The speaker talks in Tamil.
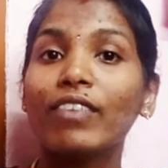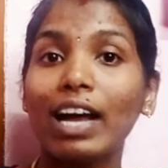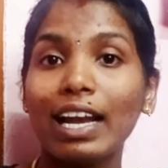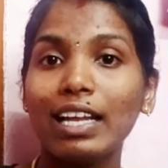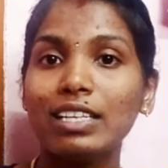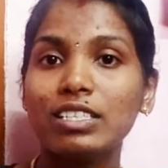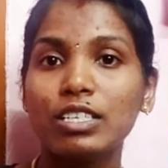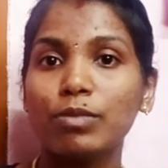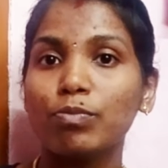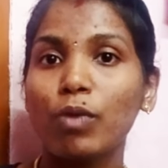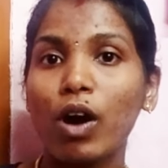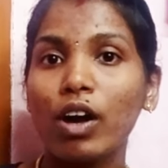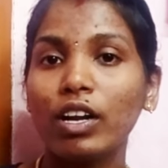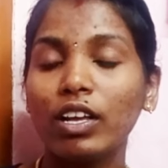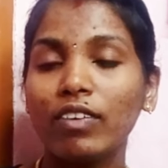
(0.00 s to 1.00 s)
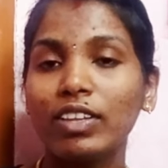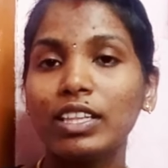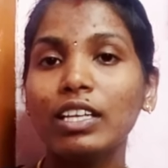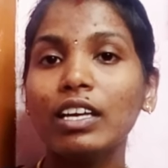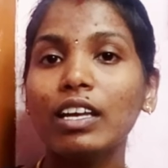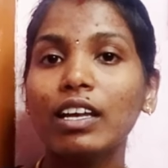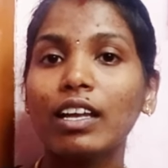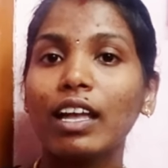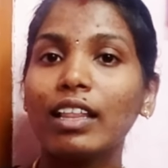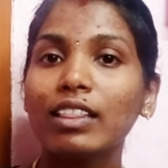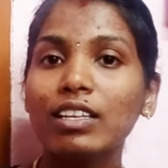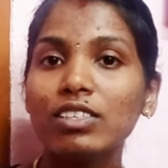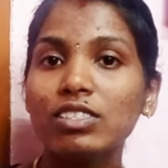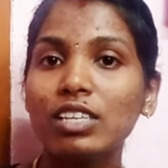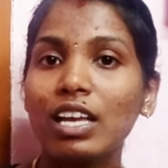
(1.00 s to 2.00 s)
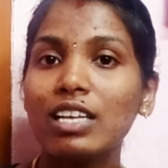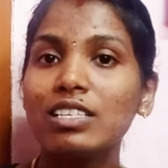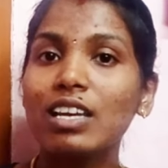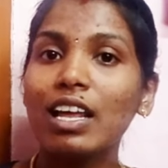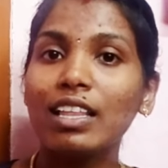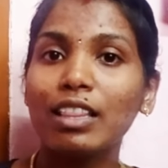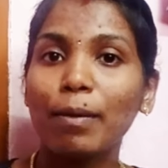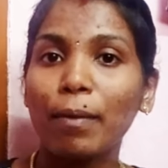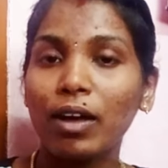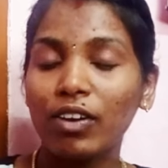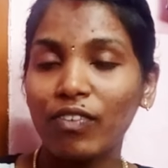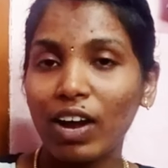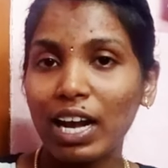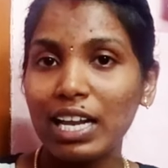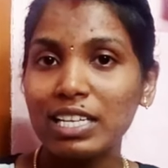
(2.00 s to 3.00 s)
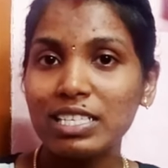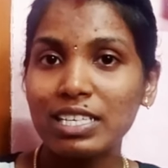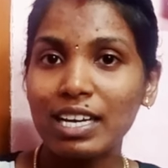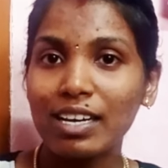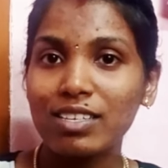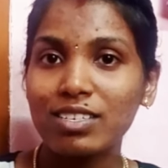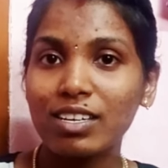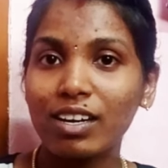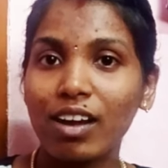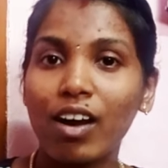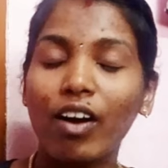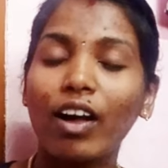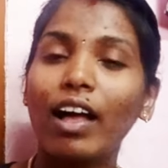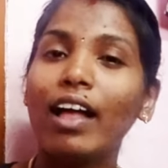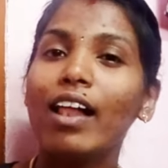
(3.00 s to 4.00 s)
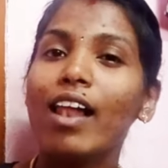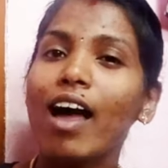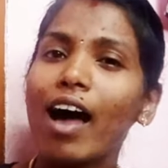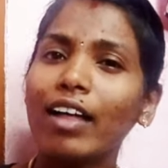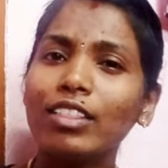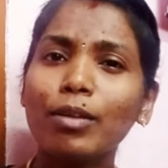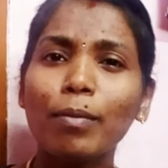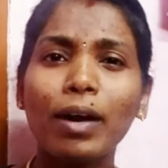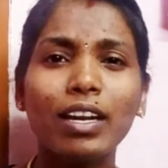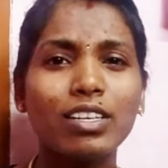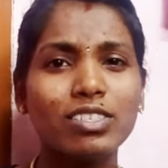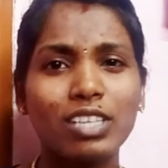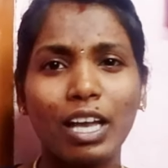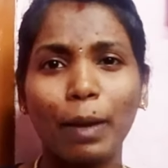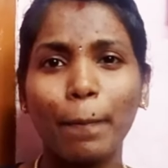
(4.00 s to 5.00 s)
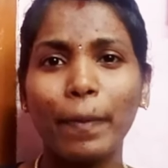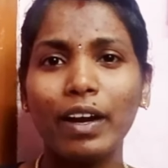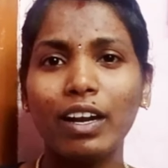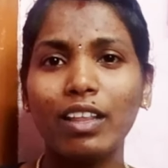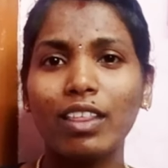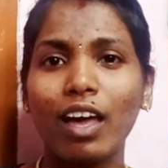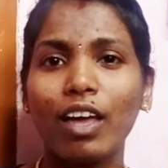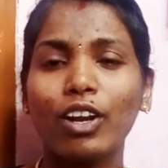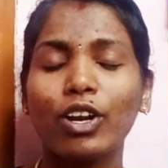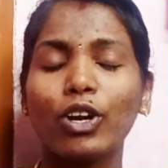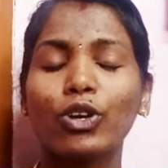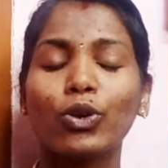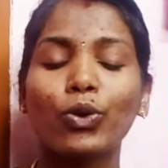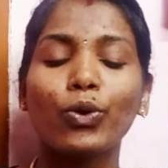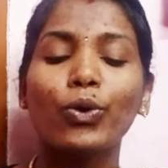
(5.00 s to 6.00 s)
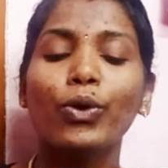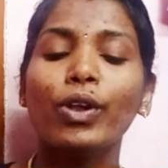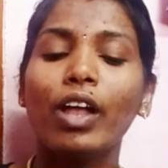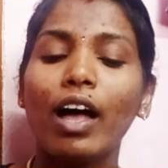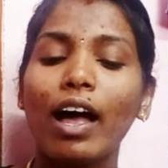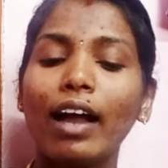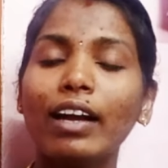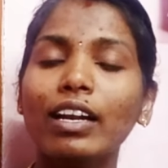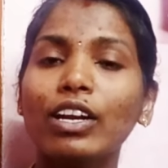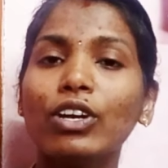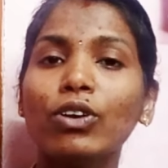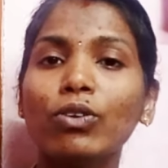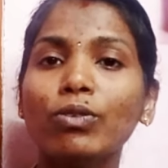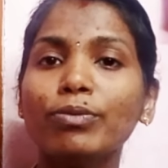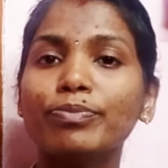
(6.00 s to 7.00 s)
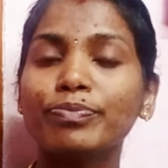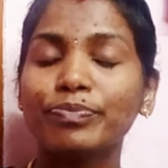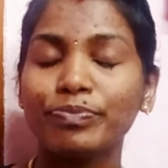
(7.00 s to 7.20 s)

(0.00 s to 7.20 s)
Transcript: வளர்ச்சி பாடி வந்து எந்த ஸ்டேஜில் எந்த மாதிரி வளர்ச்சி அடைஞ்சிருக்காங்க அந்த மாதிரி செக் பண்ணுறதா இருக்கட்டும் அண்ட் இன்னும்